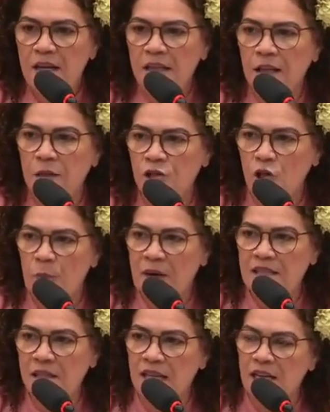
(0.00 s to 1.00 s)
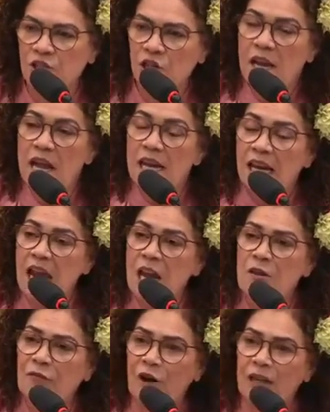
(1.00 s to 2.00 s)
Então, senhor presidente,
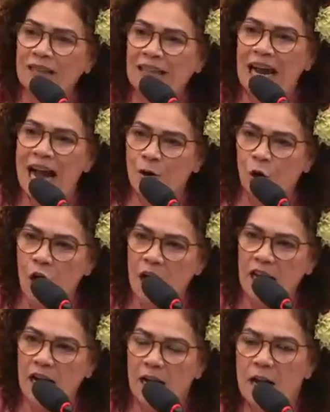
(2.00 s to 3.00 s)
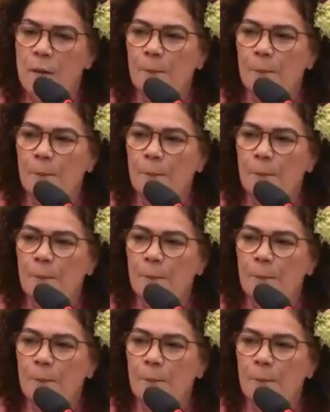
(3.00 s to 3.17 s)
quem votar agora